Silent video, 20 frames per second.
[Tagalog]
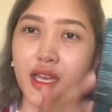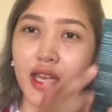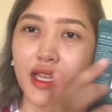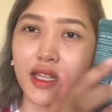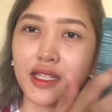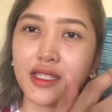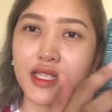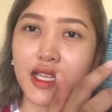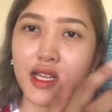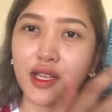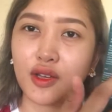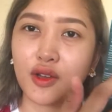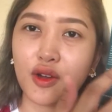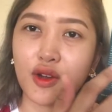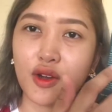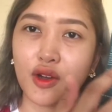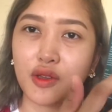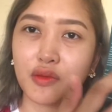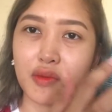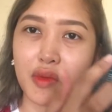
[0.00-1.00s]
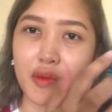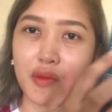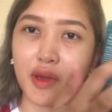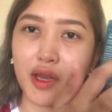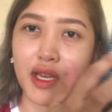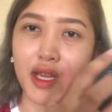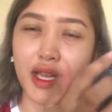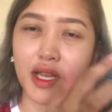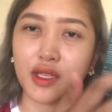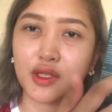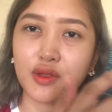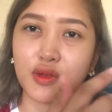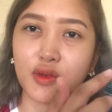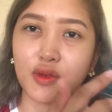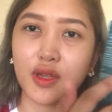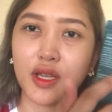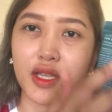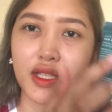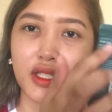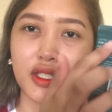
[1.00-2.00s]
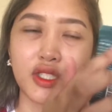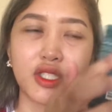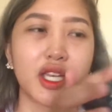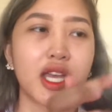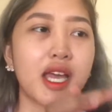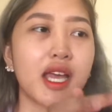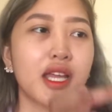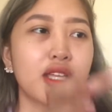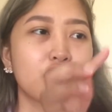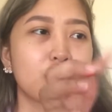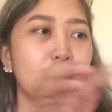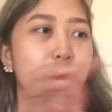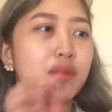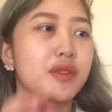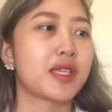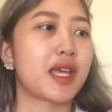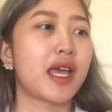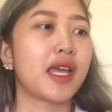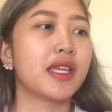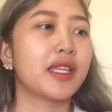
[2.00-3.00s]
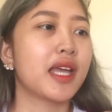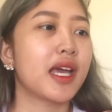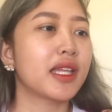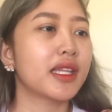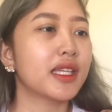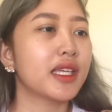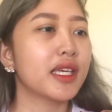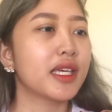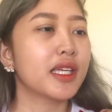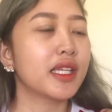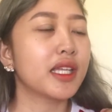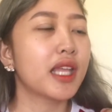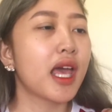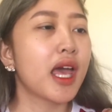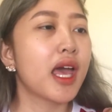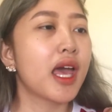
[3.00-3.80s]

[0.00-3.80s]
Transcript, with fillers: And sa likod, may mga nakasulat dyan. So, basahin natin.